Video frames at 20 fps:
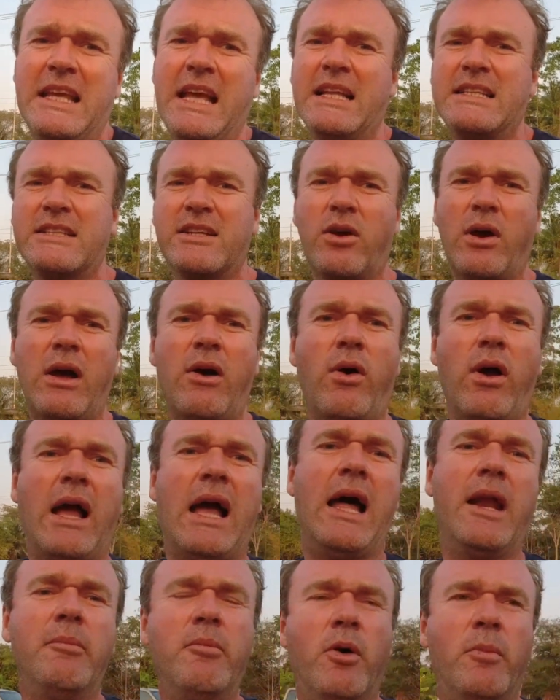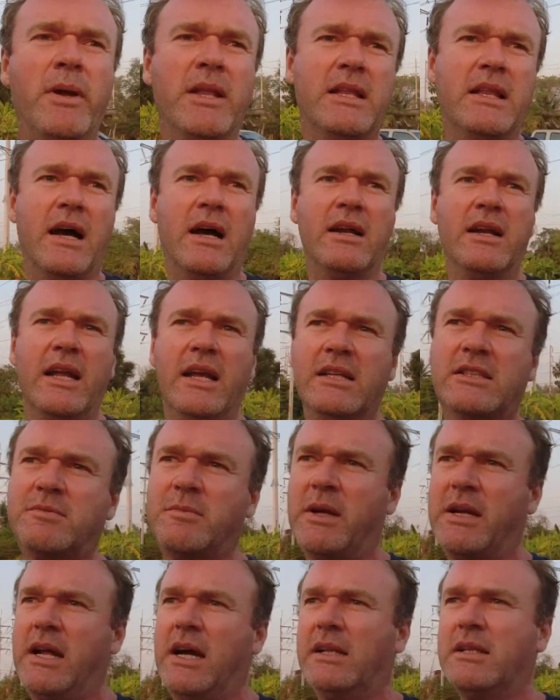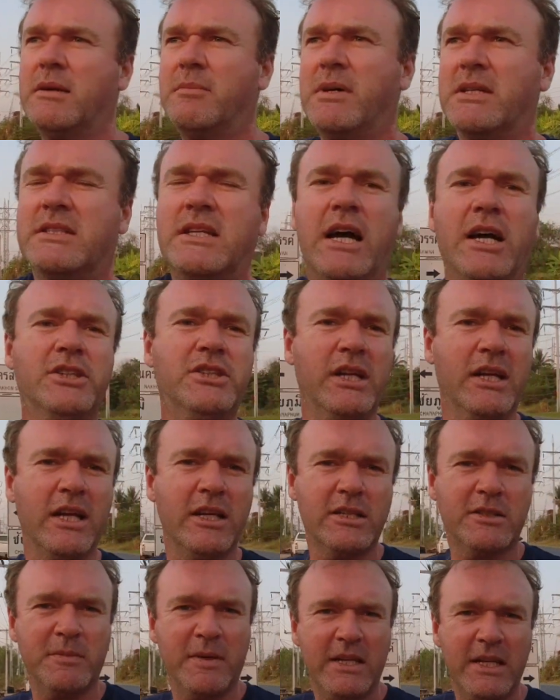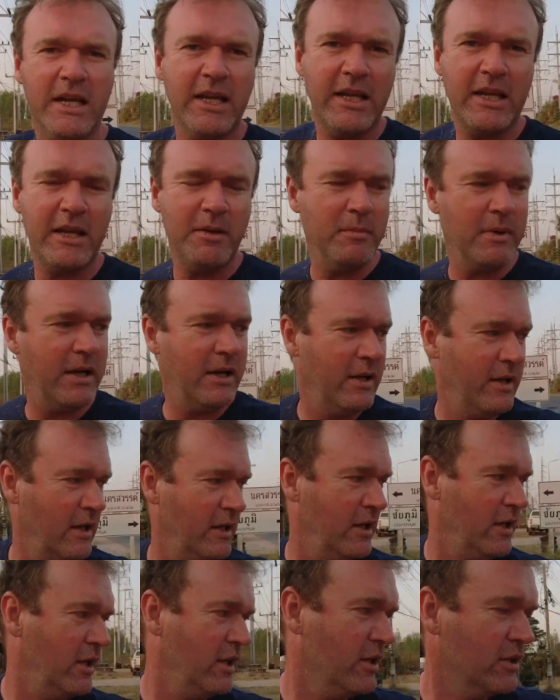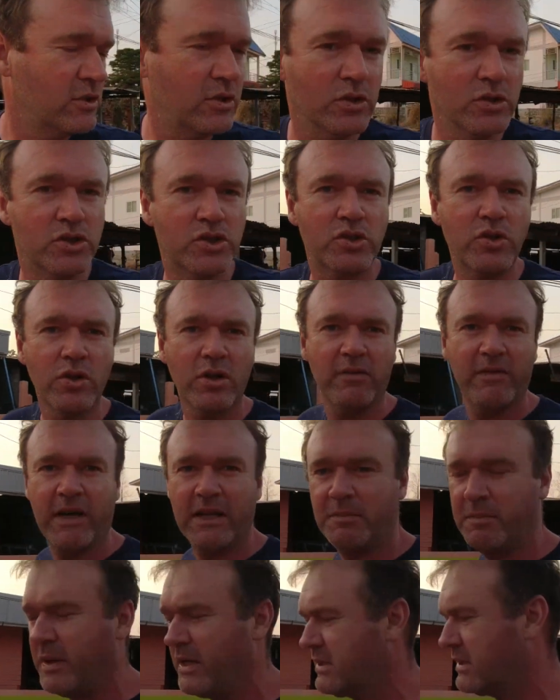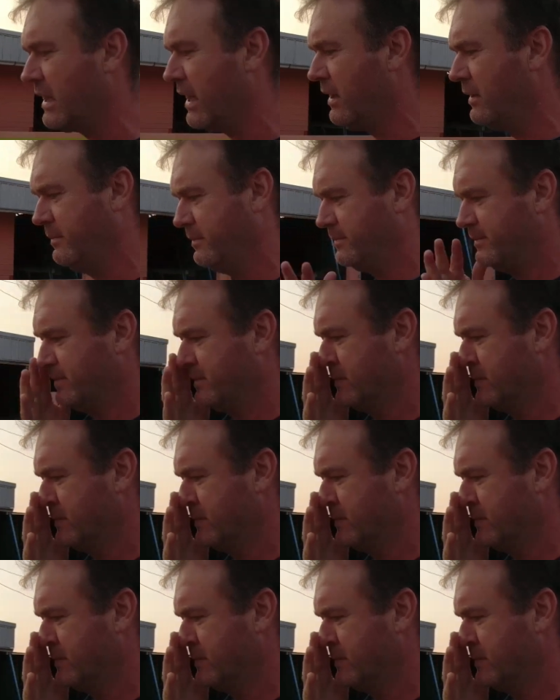Jetzt, gerade momentan geht es mir nach der Massage, geht es mir direkt immer so ein Stück weit besser.